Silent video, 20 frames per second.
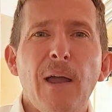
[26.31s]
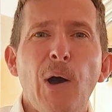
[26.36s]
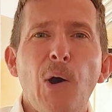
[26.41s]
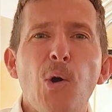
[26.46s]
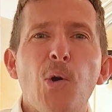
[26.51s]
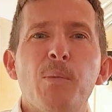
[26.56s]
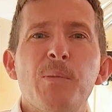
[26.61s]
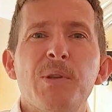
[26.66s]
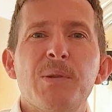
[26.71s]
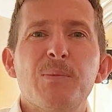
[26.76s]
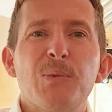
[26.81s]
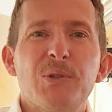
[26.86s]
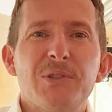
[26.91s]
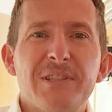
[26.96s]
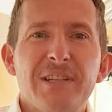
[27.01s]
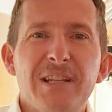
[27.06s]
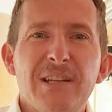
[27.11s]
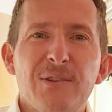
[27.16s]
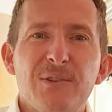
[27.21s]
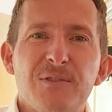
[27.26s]
auch mit
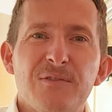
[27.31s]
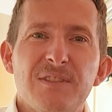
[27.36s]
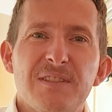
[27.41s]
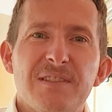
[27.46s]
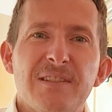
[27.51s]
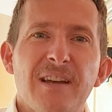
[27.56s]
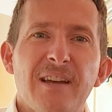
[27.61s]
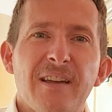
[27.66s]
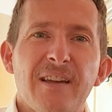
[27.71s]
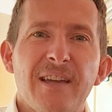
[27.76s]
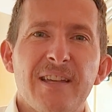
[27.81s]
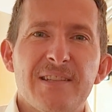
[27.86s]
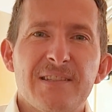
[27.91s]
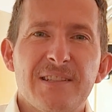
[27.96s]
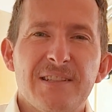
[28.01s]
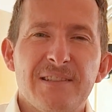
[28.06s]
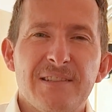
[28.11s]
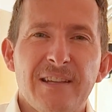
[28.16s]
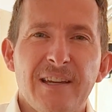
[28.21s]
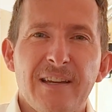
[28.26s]
Modell und wir sagen
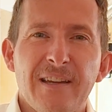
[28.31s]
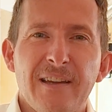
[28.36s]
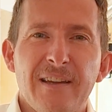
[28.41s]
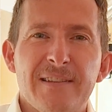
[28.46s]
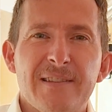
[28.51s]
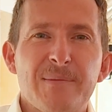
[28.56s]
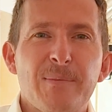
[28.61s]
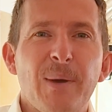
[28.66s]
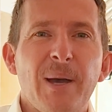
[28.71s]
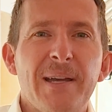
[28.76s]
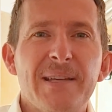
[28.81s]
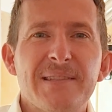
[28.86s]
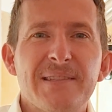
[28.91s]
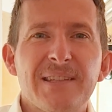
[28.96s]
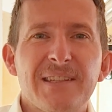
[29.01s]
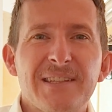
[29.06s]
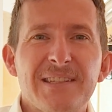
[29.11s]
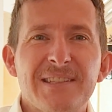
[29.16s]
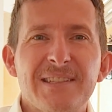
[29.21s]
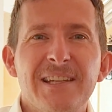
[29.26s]
herzlichen Dank ans
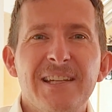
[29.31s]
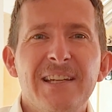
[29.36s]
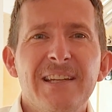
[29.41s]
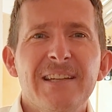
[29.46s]
Preisgericht,